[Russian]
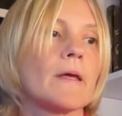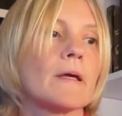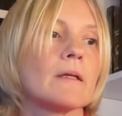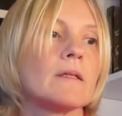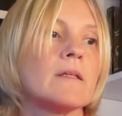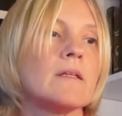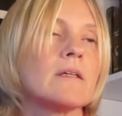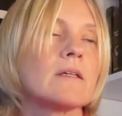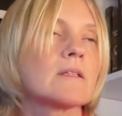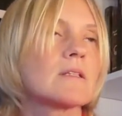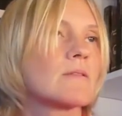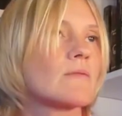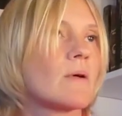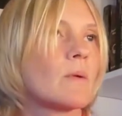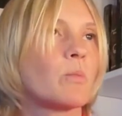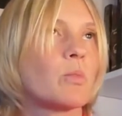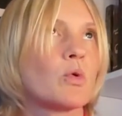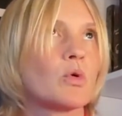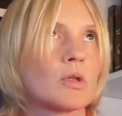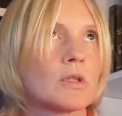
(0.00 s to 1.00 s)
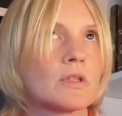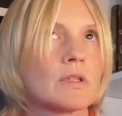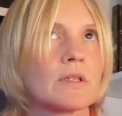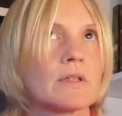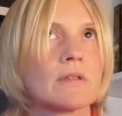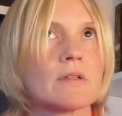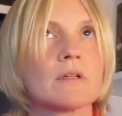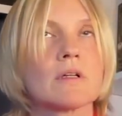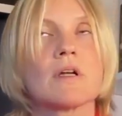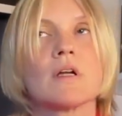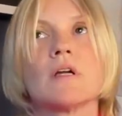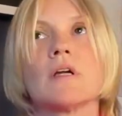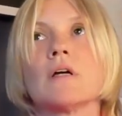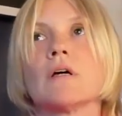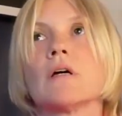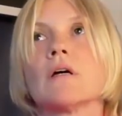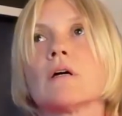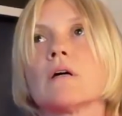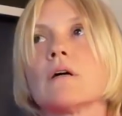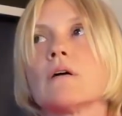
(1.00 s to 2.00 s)
нет свободы,
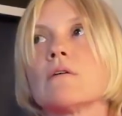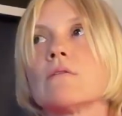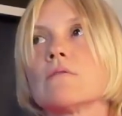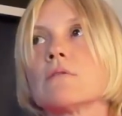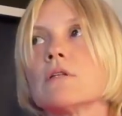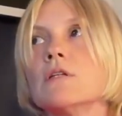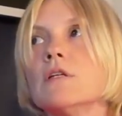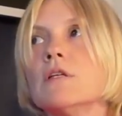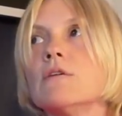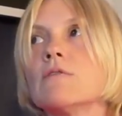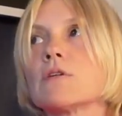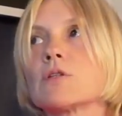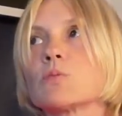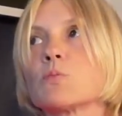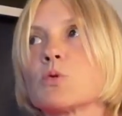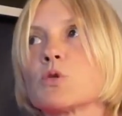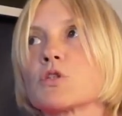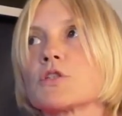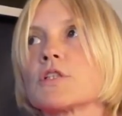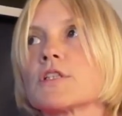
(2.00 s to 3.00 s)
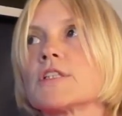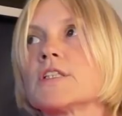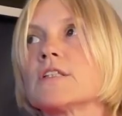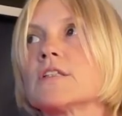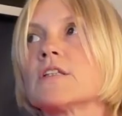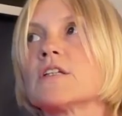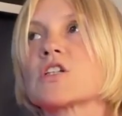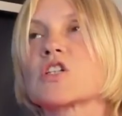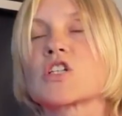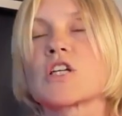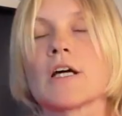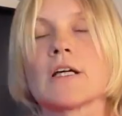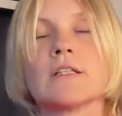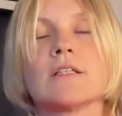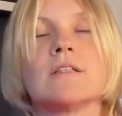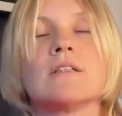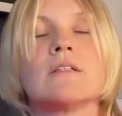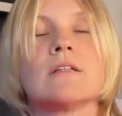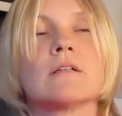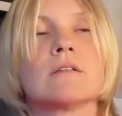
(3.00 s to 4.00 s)
невозможности
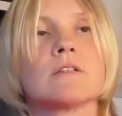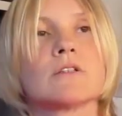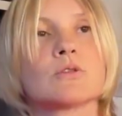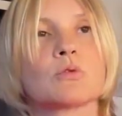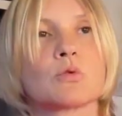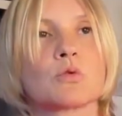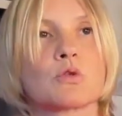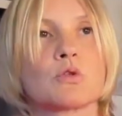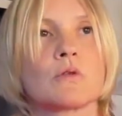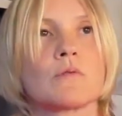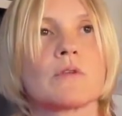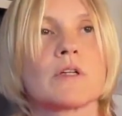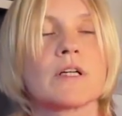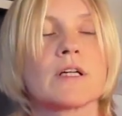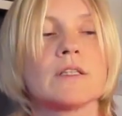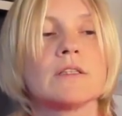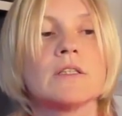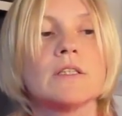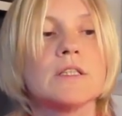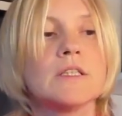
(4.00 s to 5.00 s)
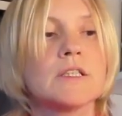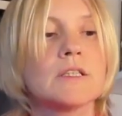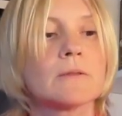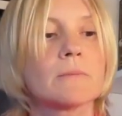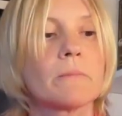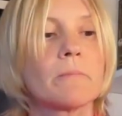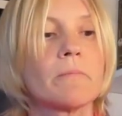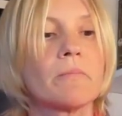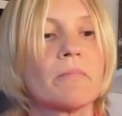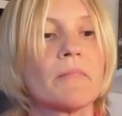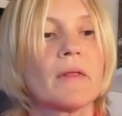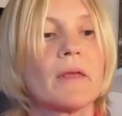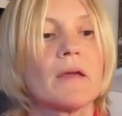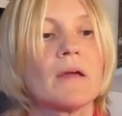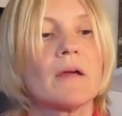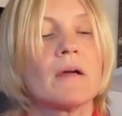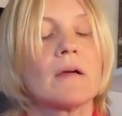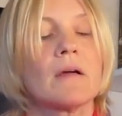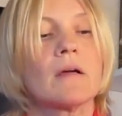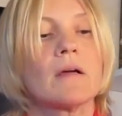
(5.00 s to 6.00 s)
дышать и делать то, что вы хотите –
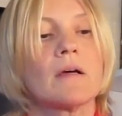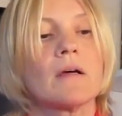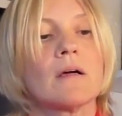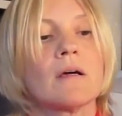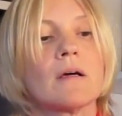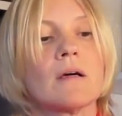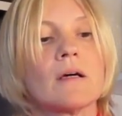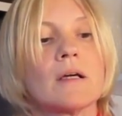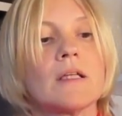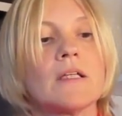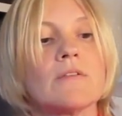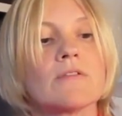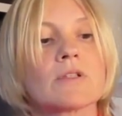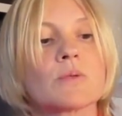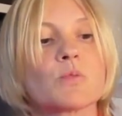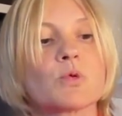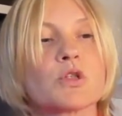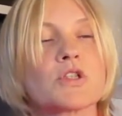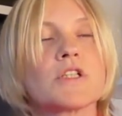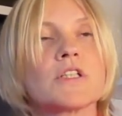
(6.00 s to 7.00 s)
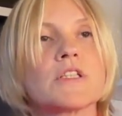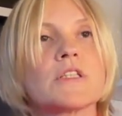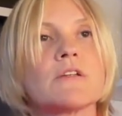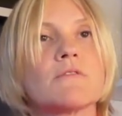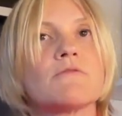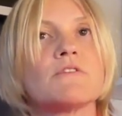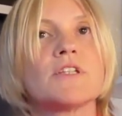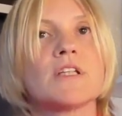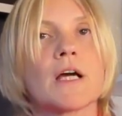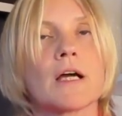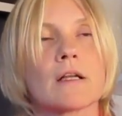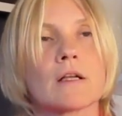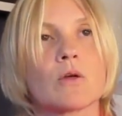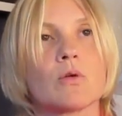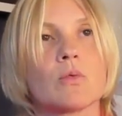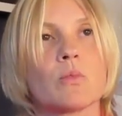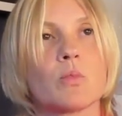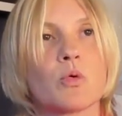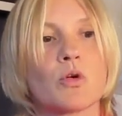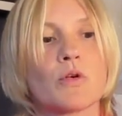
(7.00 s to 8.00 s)
а, невозможности взять
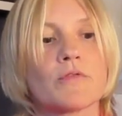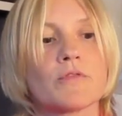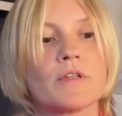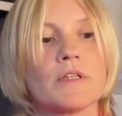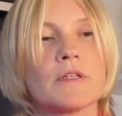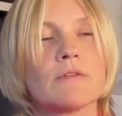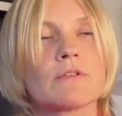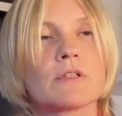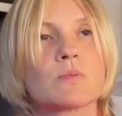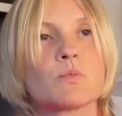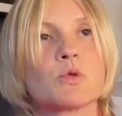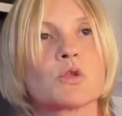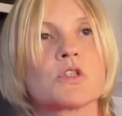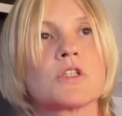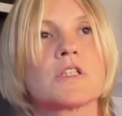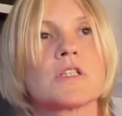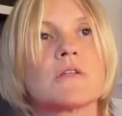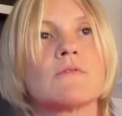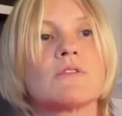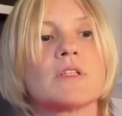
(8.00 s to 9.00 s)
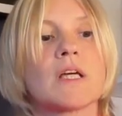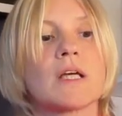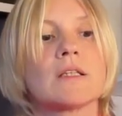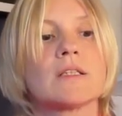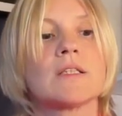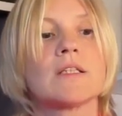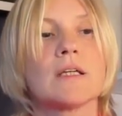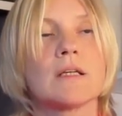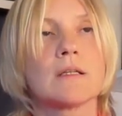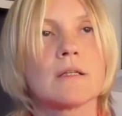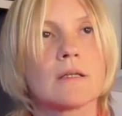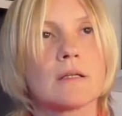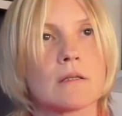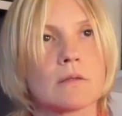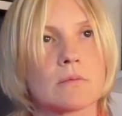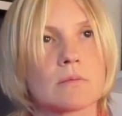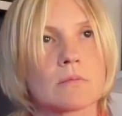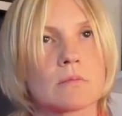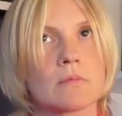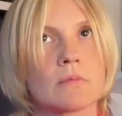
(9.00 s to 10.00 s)
любовь, невозможности взять
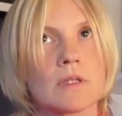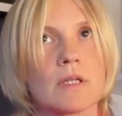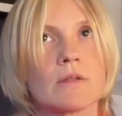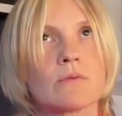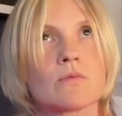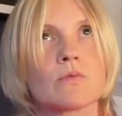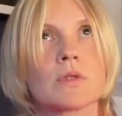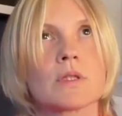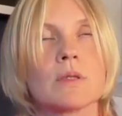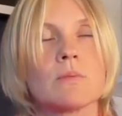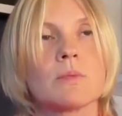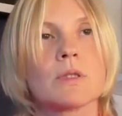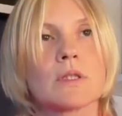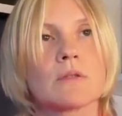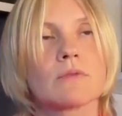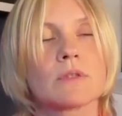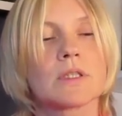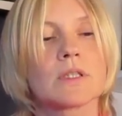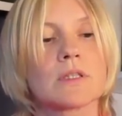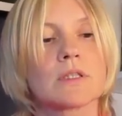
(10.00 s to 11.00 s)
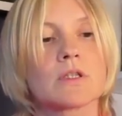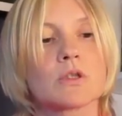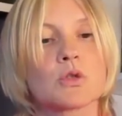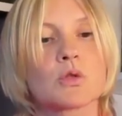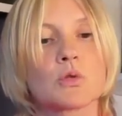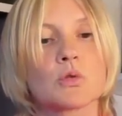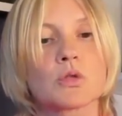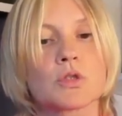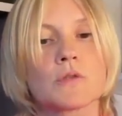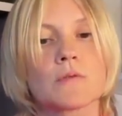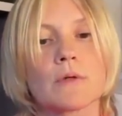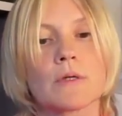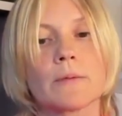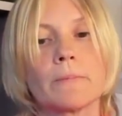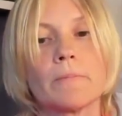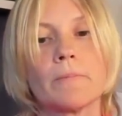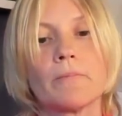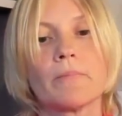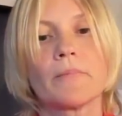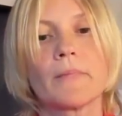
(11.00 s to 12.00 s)
деньги. Да, вот именно вот это
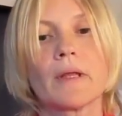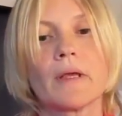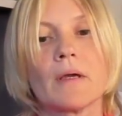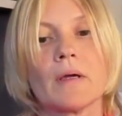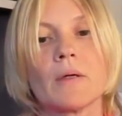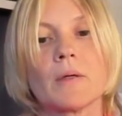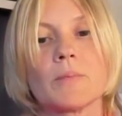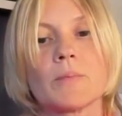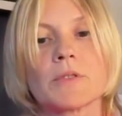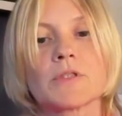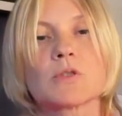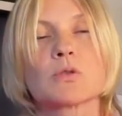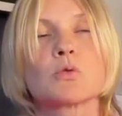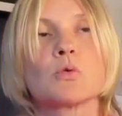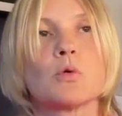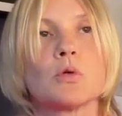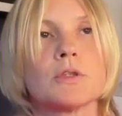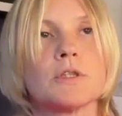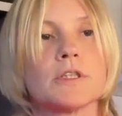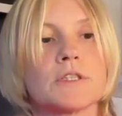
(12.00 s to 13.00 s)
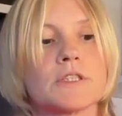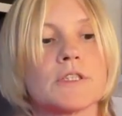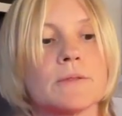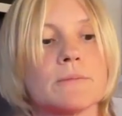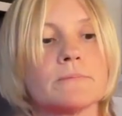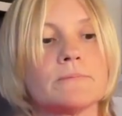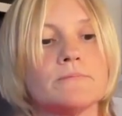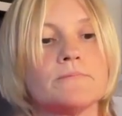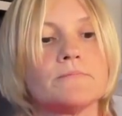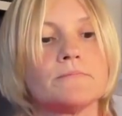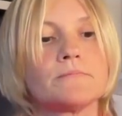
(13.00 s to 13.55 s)
чувство безысходности,